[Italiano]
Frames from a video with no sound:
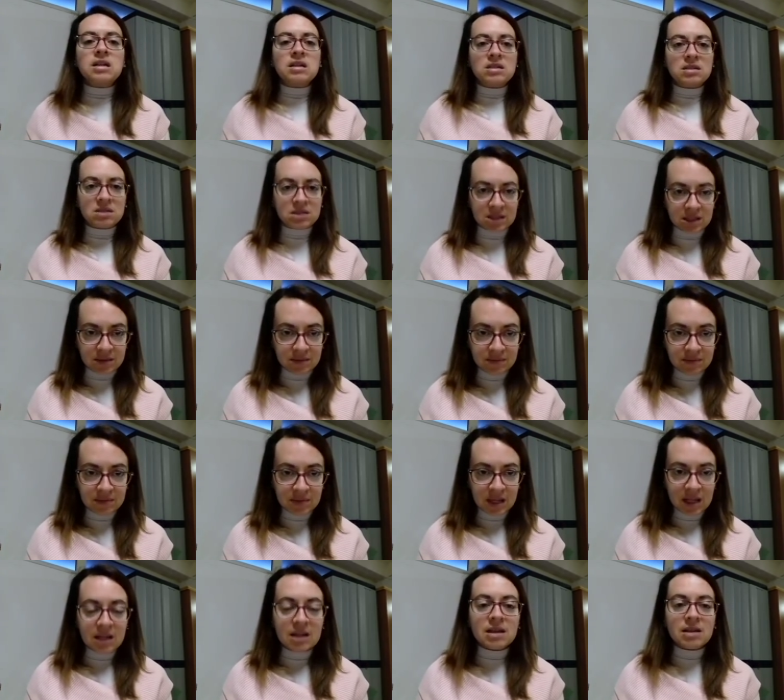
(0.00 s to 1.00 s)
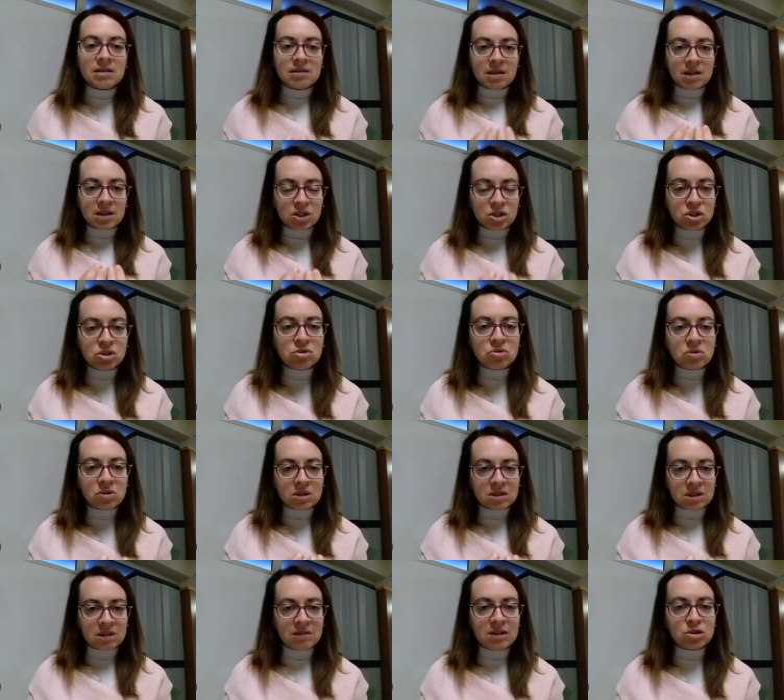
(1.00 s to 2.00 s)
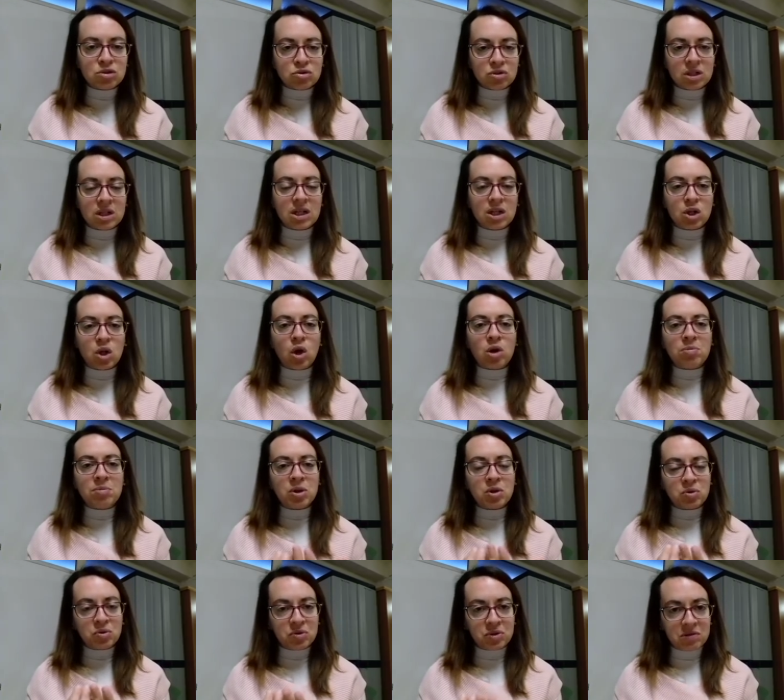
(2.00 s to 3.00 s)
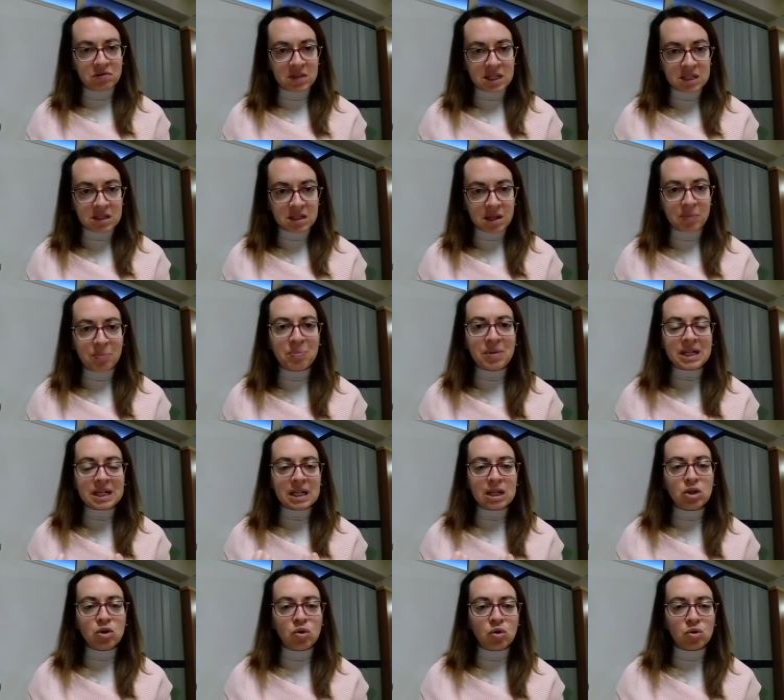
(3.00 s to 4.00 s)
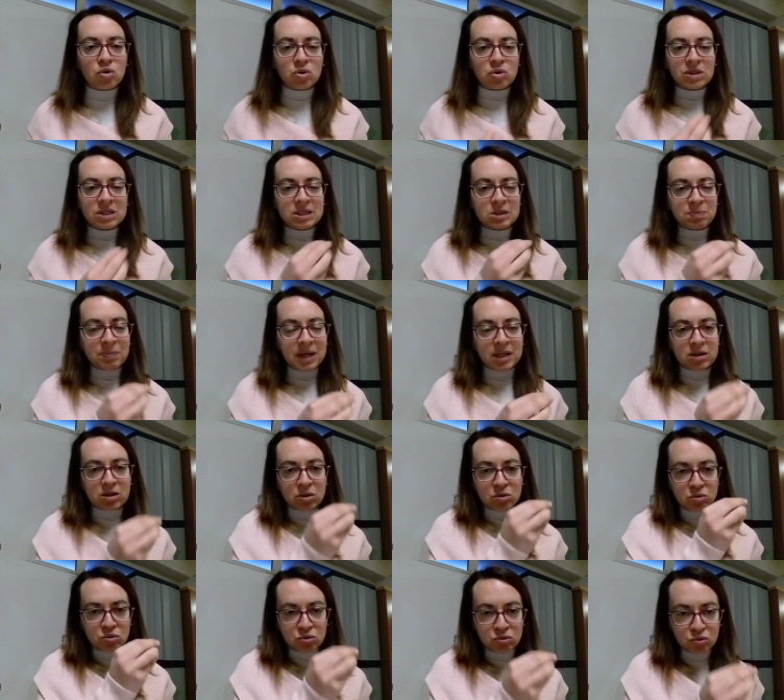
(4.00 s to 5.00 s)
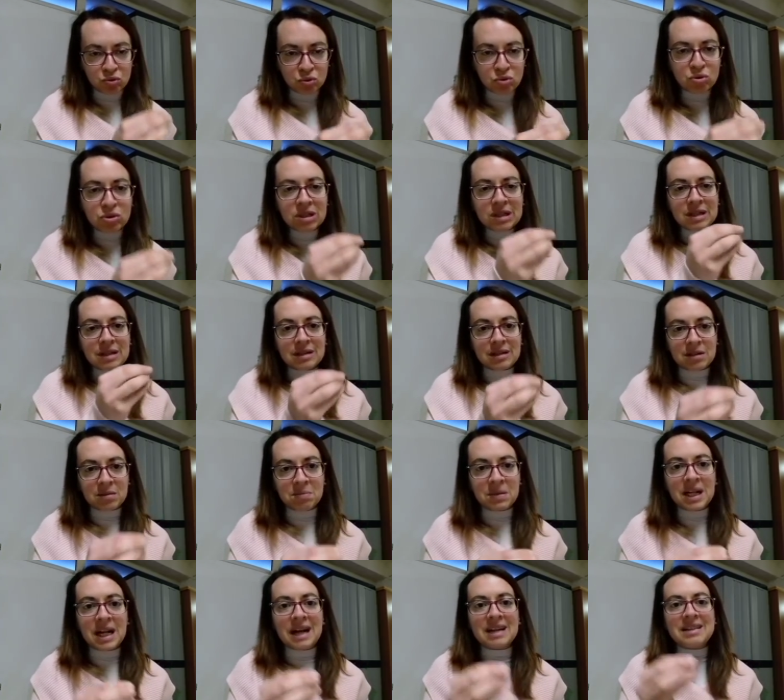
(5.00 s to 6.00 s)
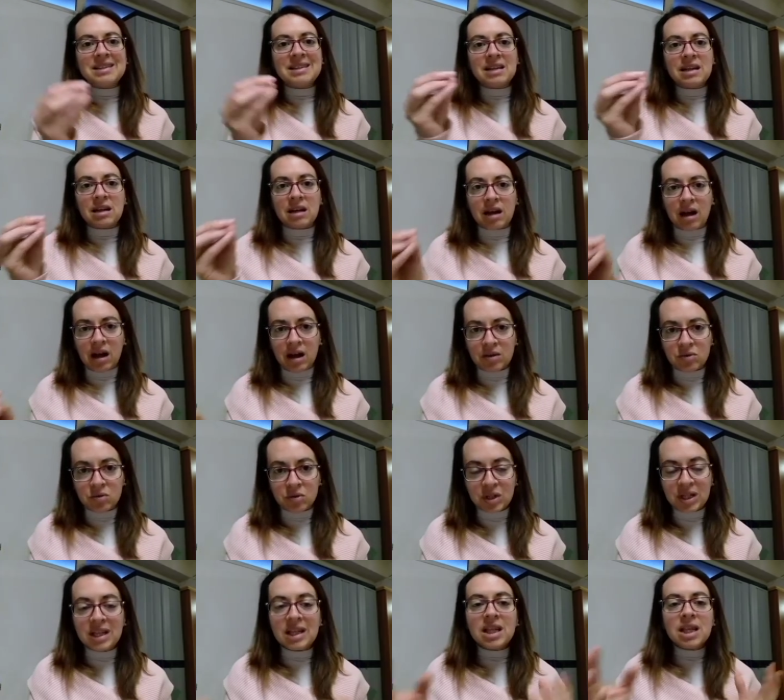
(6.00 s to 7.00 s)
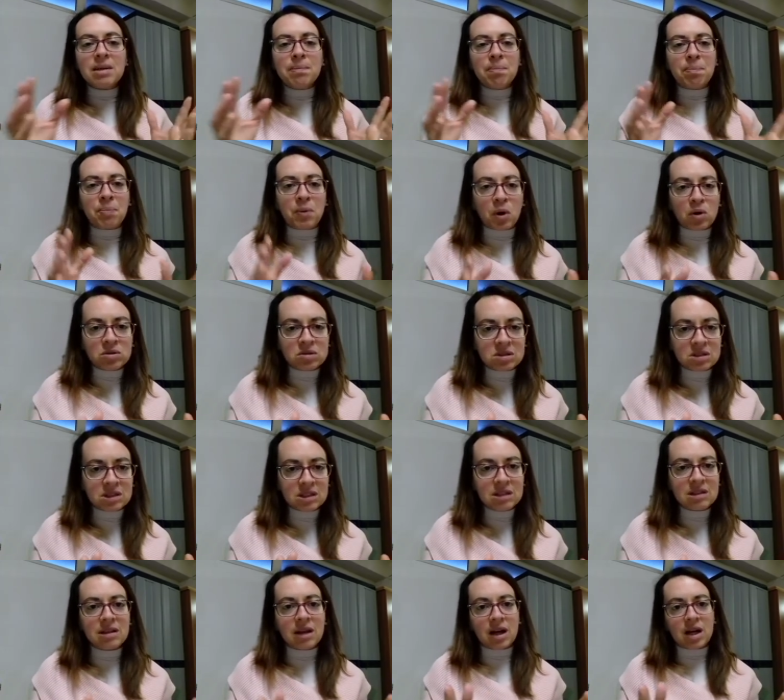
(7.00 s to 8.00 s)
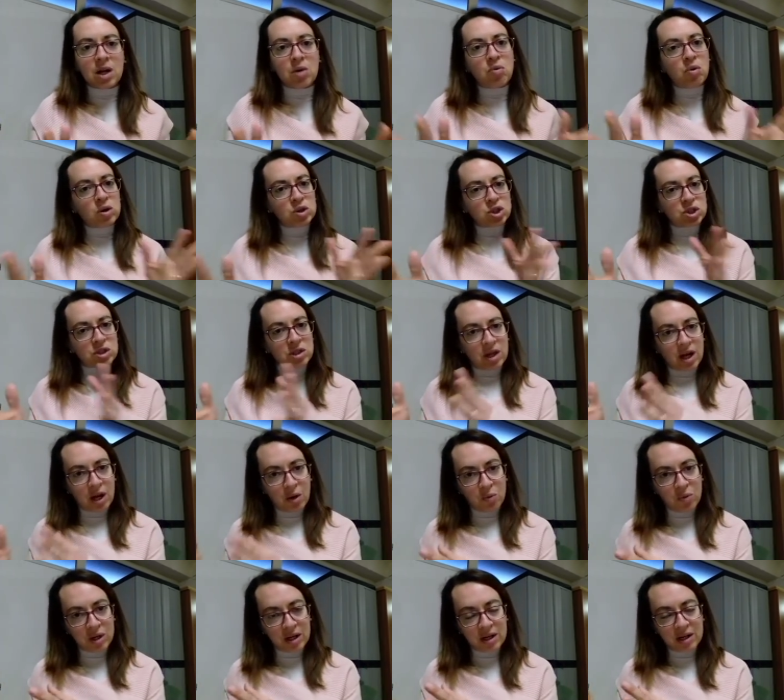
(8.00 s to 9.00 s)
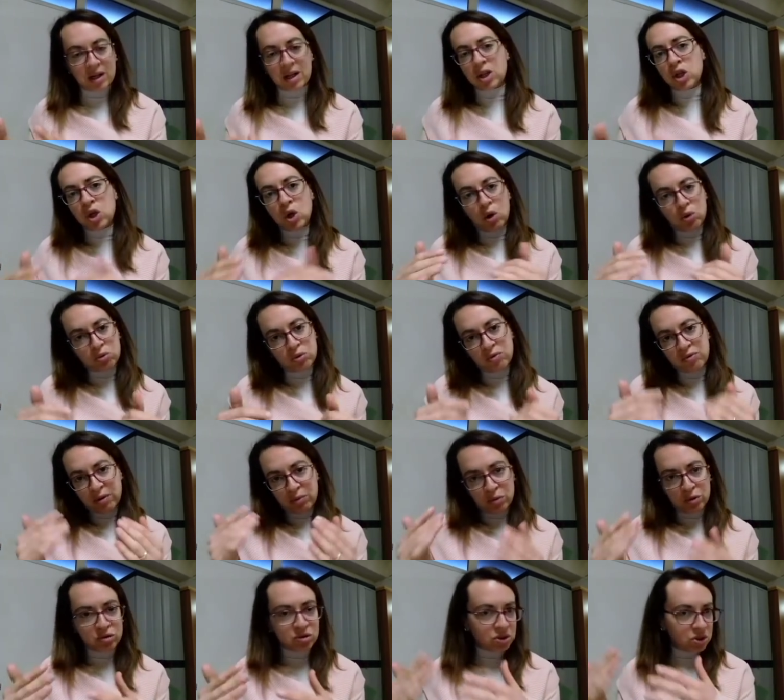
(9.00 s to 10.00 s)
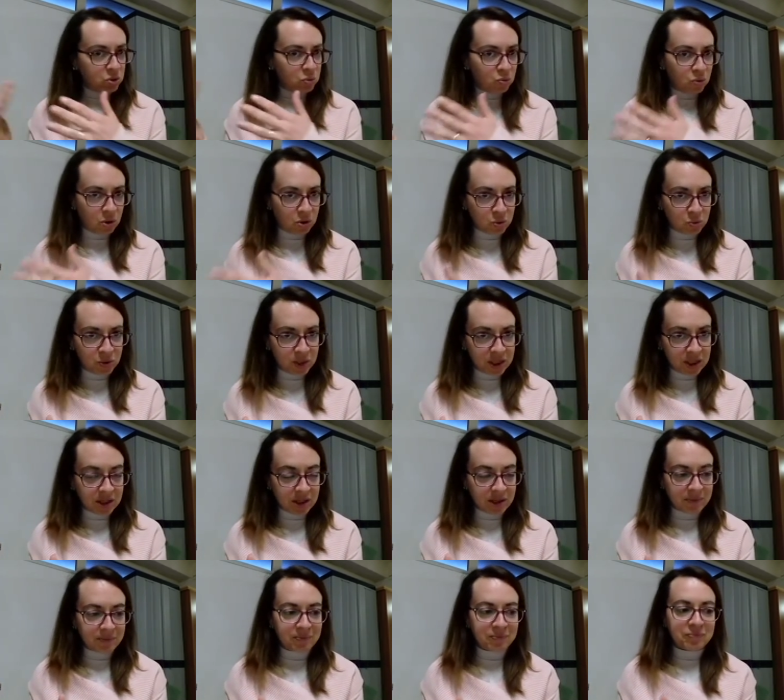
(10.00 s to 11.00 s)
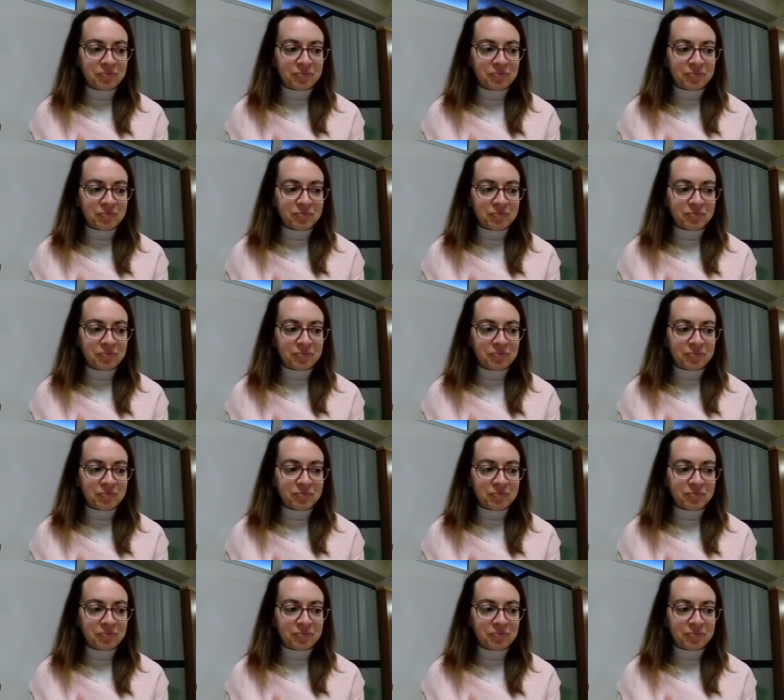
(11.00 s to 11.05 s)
Sì, interagiscono attraverso delle norme condivise, perché loro rispettano tutti i determinati canoni imposti dalla Watchtower, gli otto famosi di Warwick.